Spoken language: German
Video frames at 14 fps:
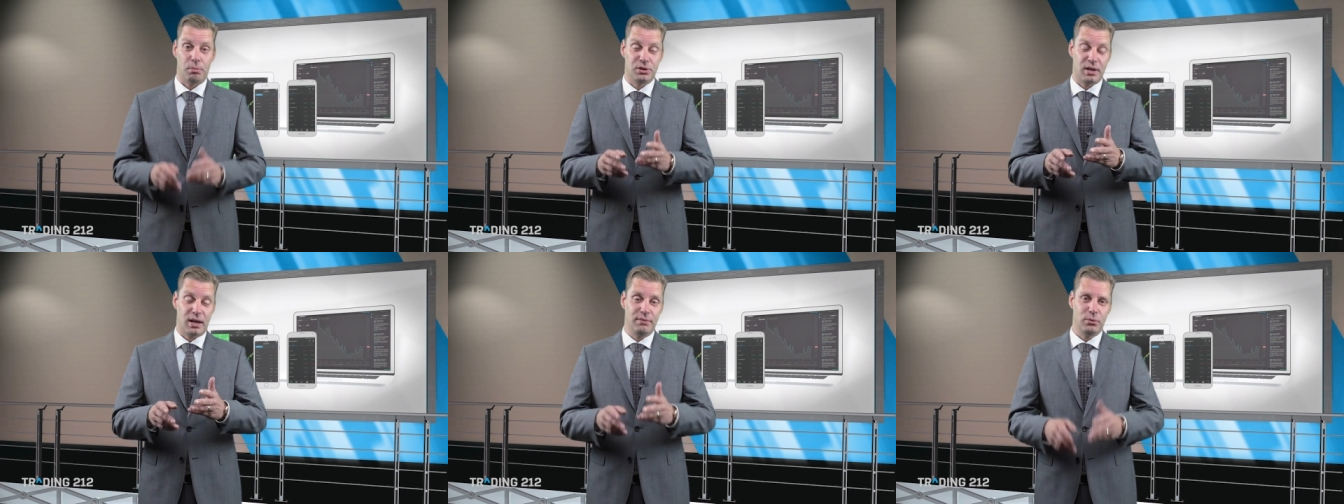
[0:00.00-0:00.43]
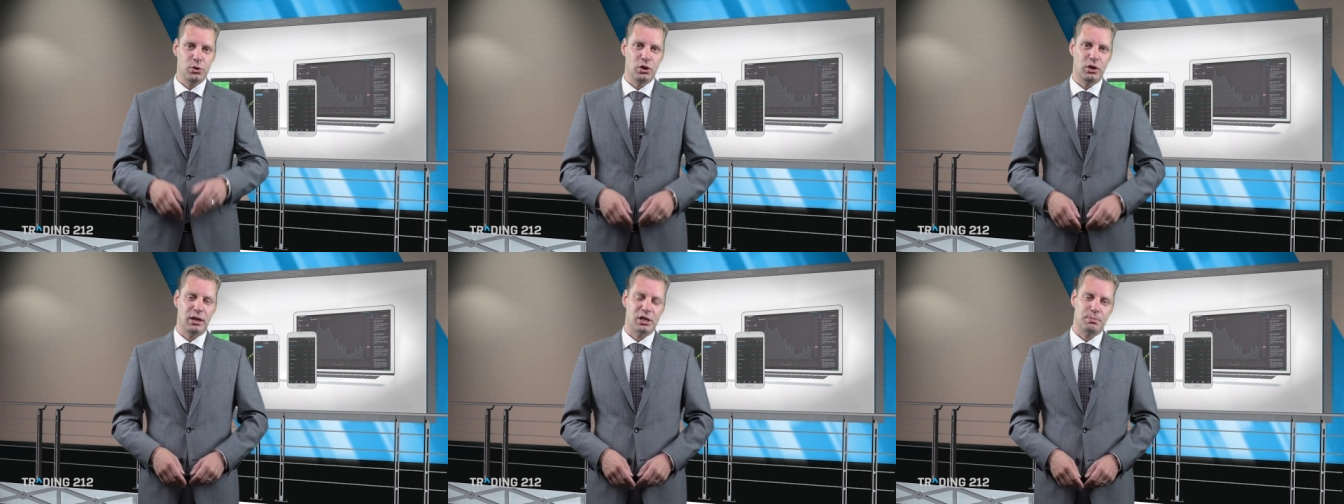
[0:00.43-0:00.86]
Bis dahin
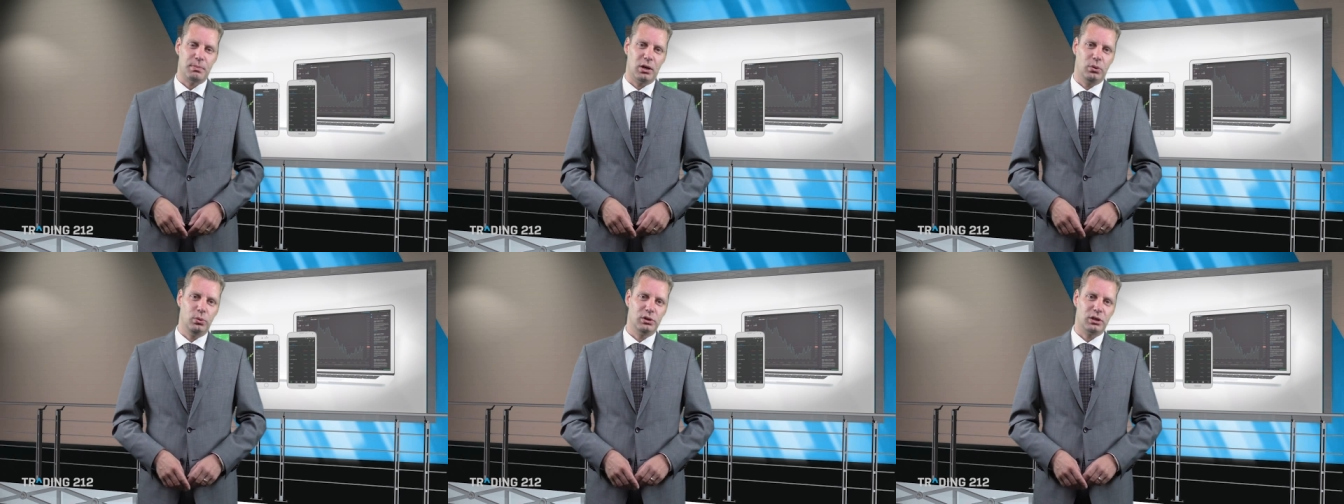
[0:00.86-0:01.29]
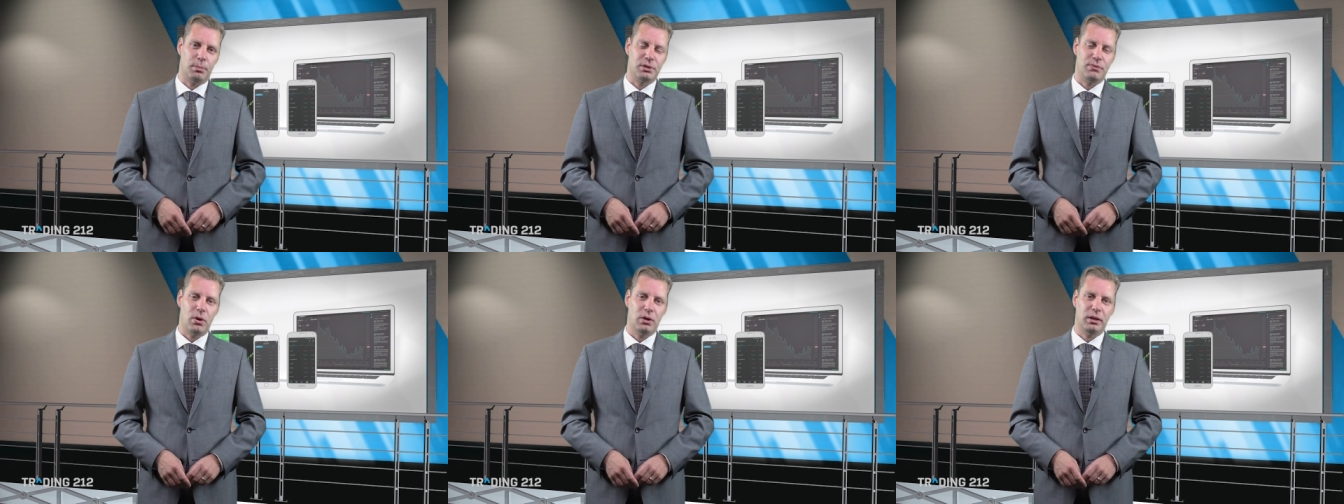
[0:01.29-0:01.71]
wünsche ich Ihnen erstmal ein
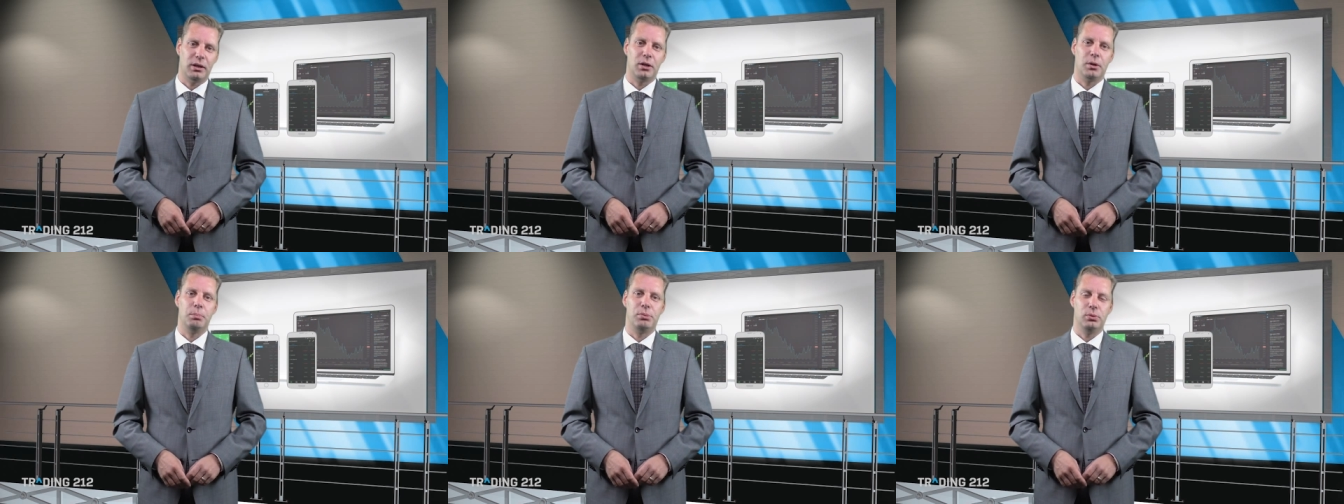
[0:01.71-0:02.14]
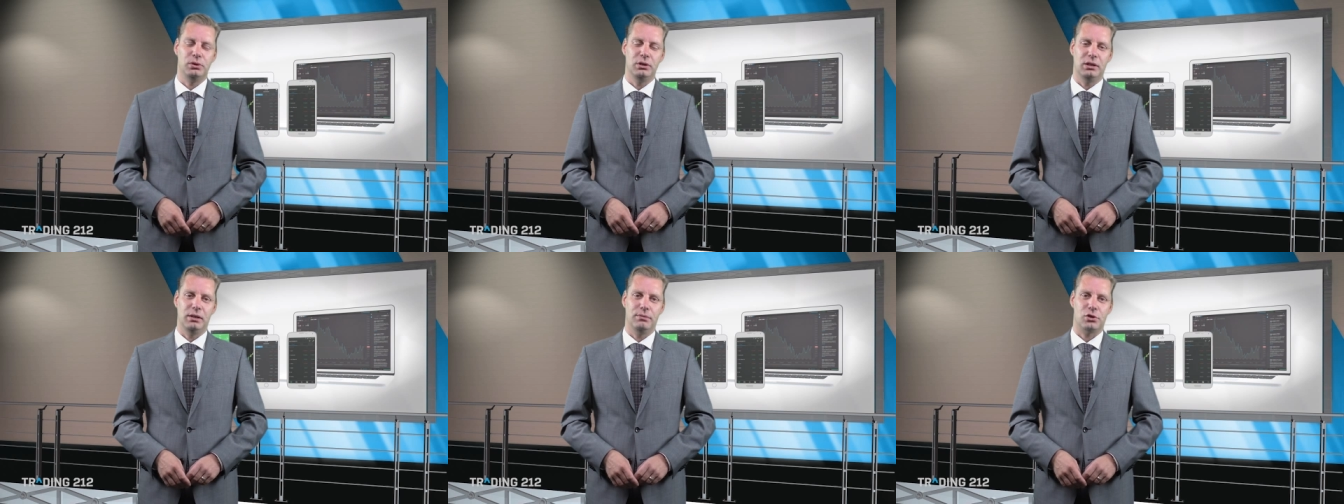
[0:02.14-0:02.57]
grusames Wochenende, einen
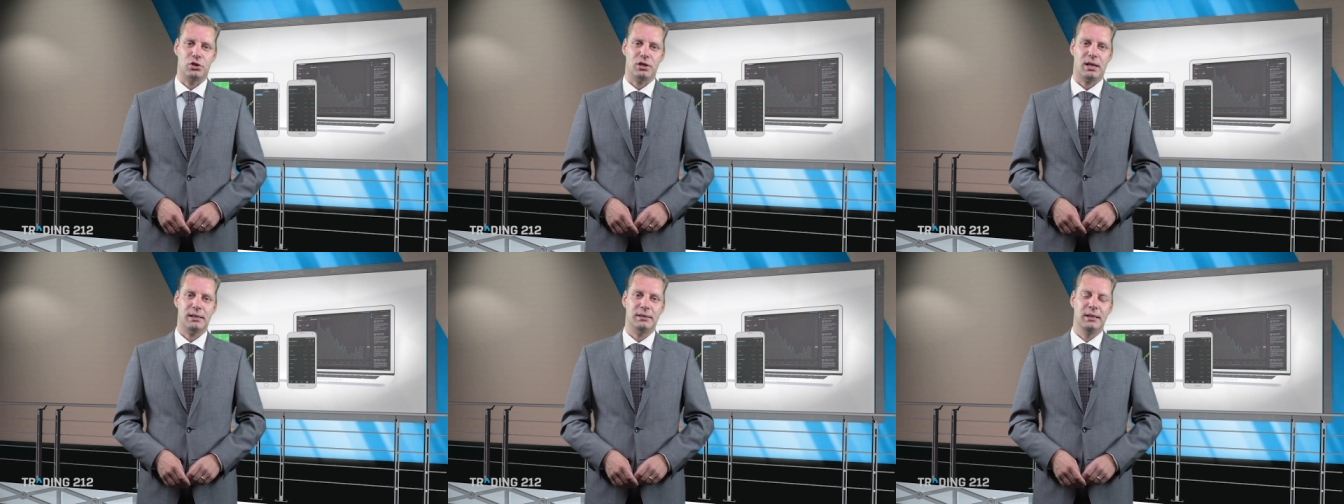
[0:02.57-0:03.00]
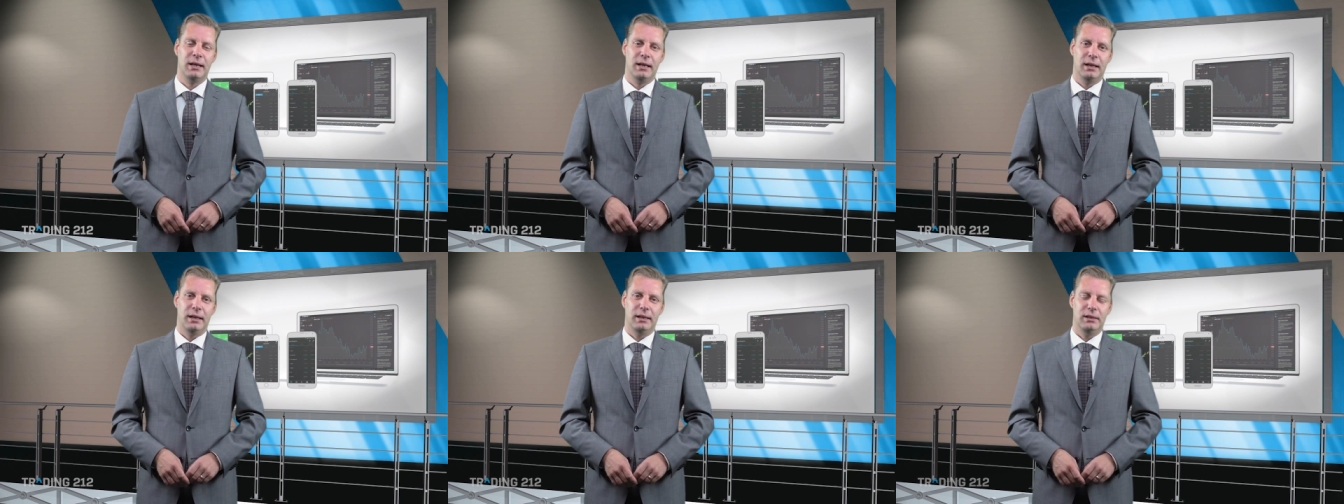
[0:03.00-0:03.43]
positiven Start
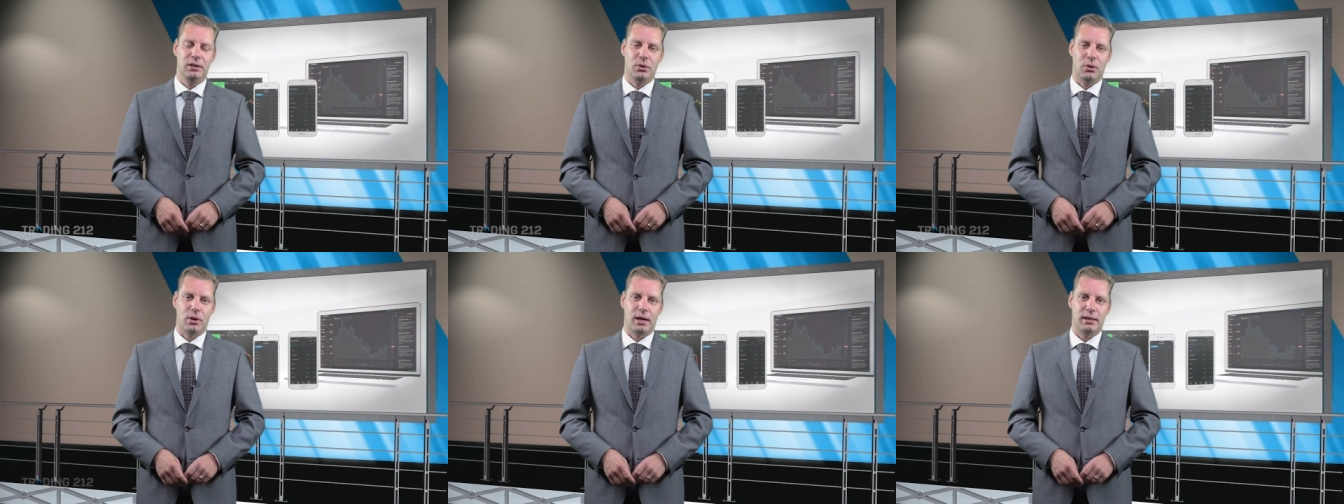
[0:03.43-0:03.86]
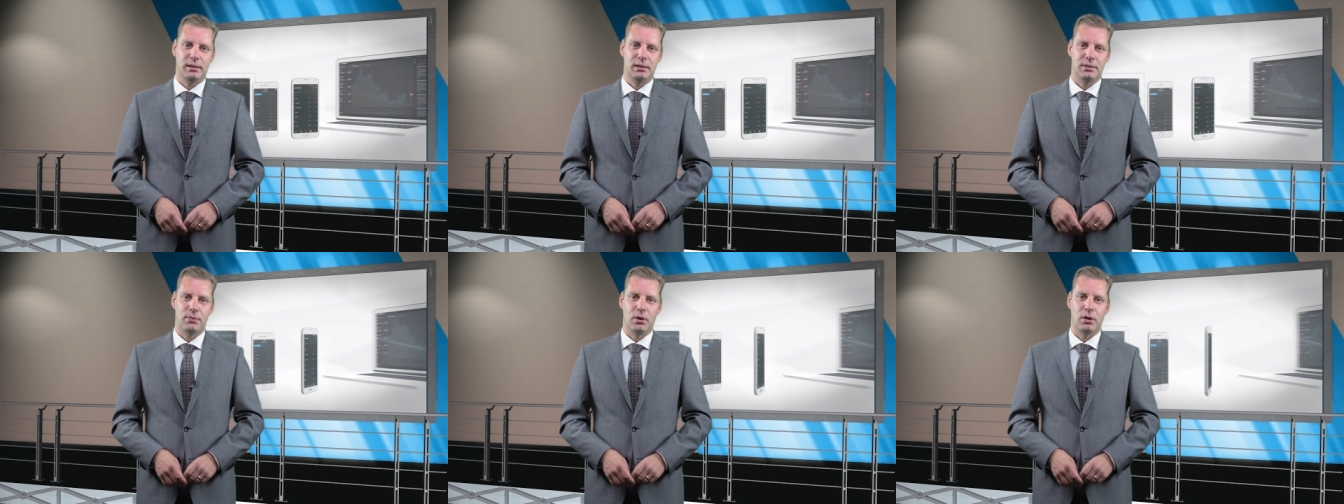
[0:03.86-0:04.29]
in die neue
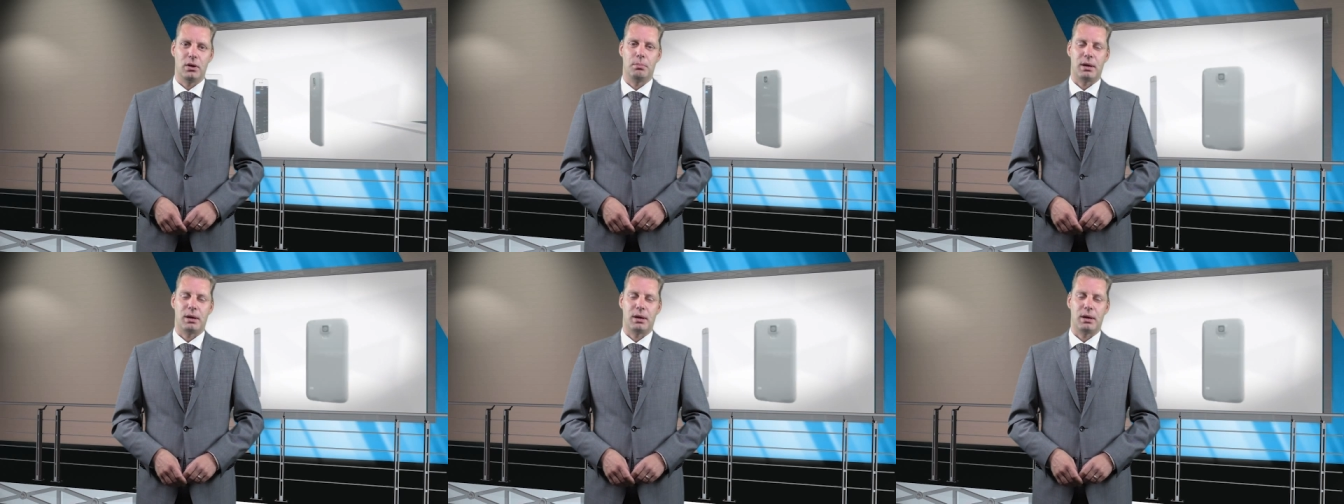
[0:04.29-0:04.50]
Handelswoche.